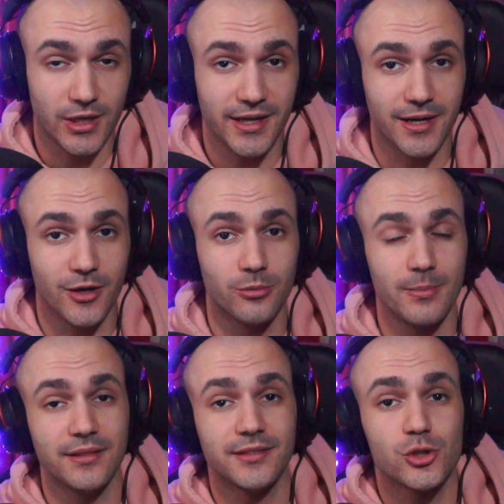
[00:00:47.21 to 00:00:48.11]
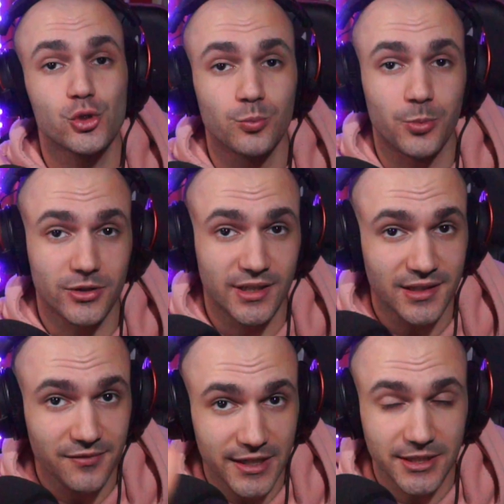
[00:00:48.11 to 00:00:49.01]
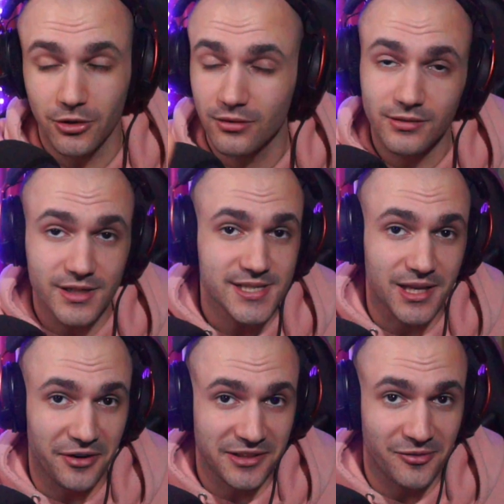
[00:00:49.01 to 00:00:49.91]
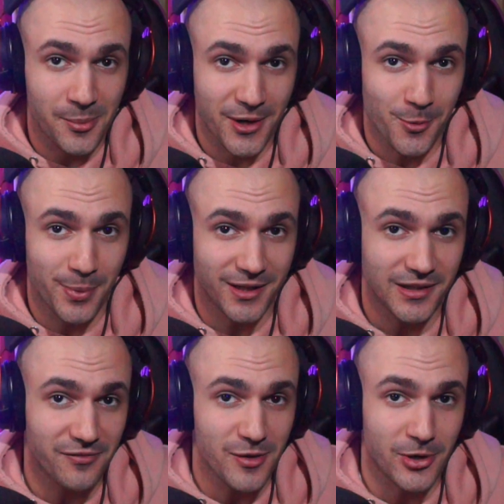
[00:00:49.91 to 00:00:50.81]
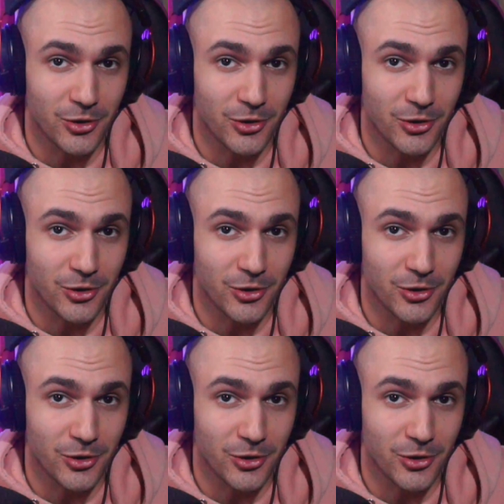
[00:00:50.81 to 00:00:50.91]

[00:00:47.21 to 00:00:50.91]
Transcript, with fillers: link nei commenti, supportate il video, iscrivetevi per non perdervi i